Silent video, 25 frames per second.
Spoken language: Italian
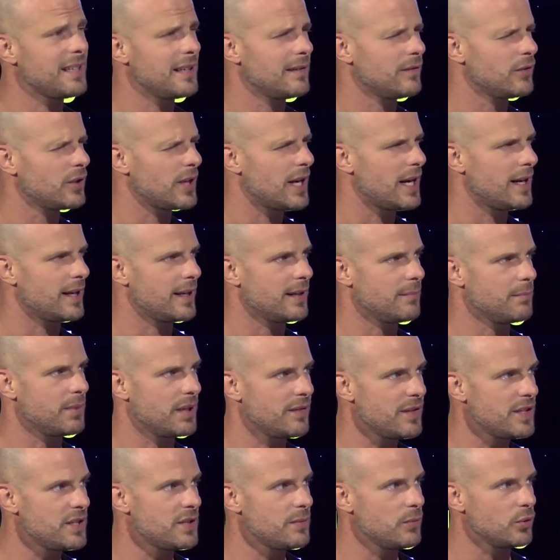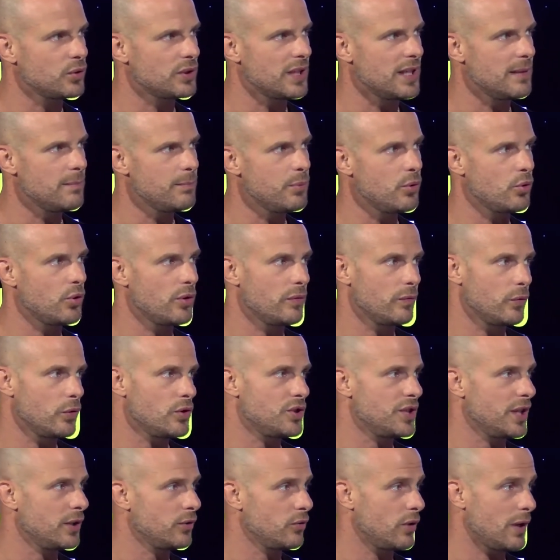lavorare in brevissimo tempo
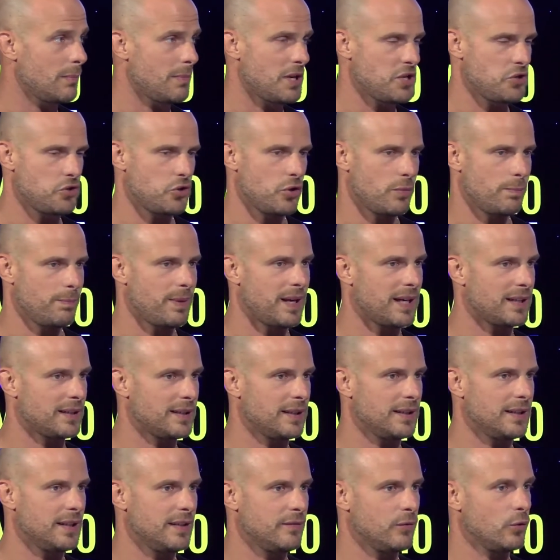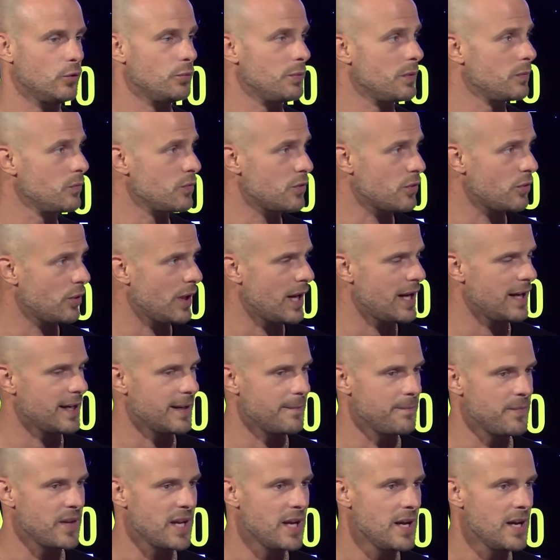coinvolgendo la maggior parte dei volumi muscolari.